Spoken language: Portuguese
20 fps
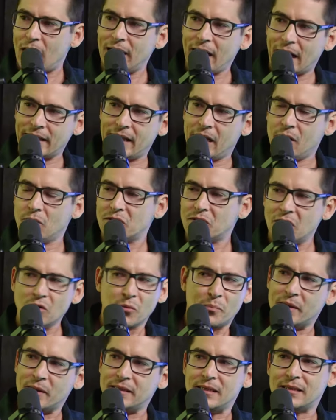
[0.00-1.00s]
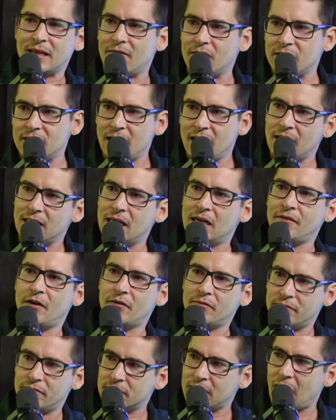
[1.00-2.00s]
ele é Deus, ele não precisava de nada, ele
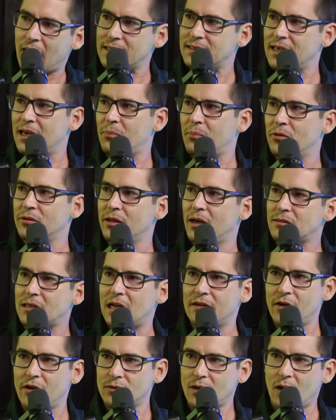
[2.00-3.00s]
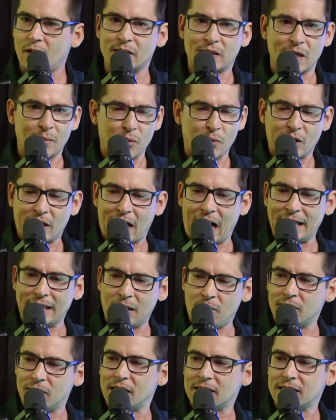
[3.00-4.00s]
veio dar exemplo, né? Isso, ele veio dar um exemplo de
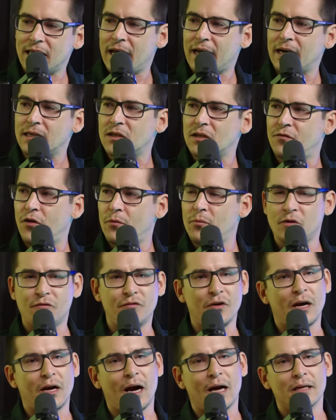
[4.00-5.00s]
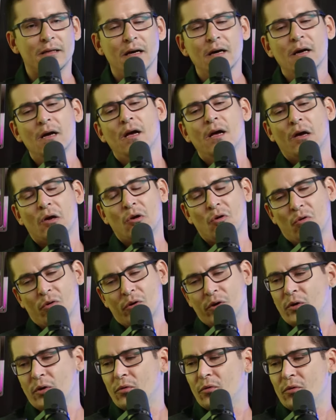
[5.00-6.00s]
cada uma das regras que foi modificada. E
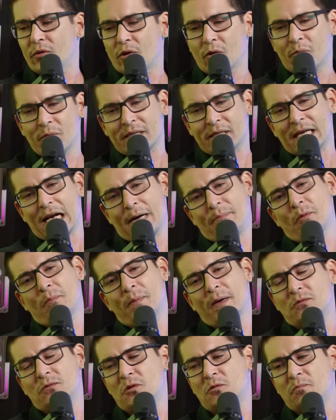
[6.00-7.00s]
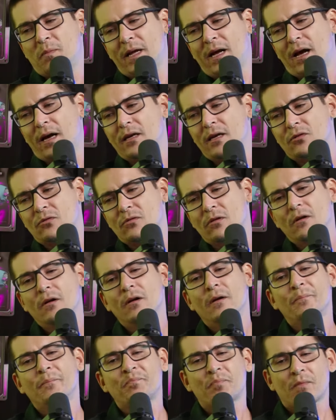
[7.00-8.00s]
o, e o, e o Miceia Popesco explica isso
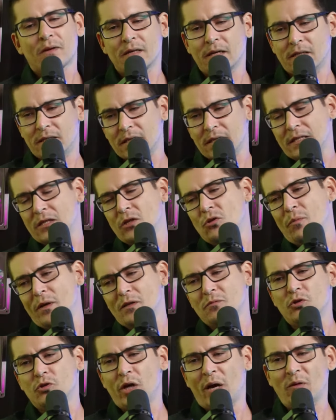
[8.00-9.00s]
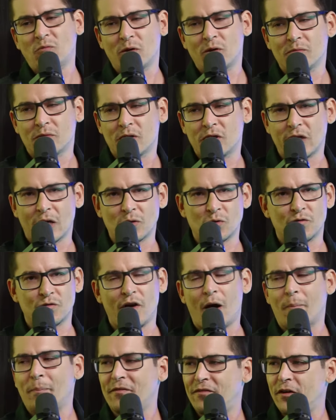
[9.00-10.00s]
e diz assim, do mesmo jeito que, que Jesus
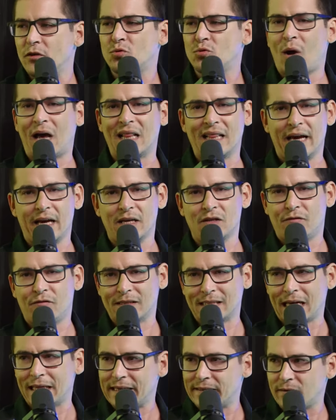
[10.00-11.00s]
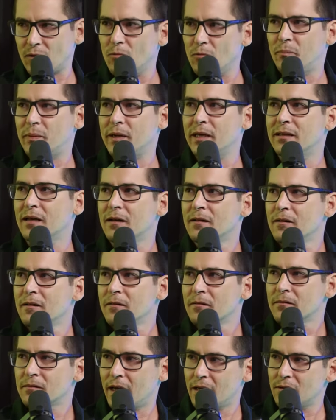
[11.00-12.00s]
veio aperfeiçoar a lei, de fazer a lei ser cumprida,
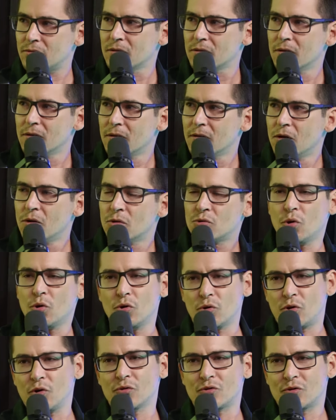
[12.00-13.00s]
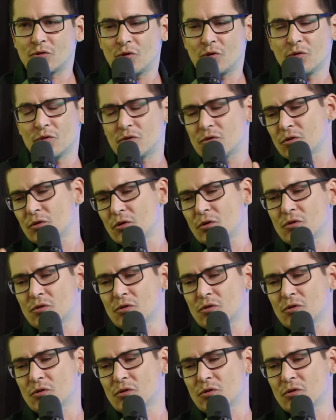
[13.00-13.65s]
não é isso? Tudo que os, que os, que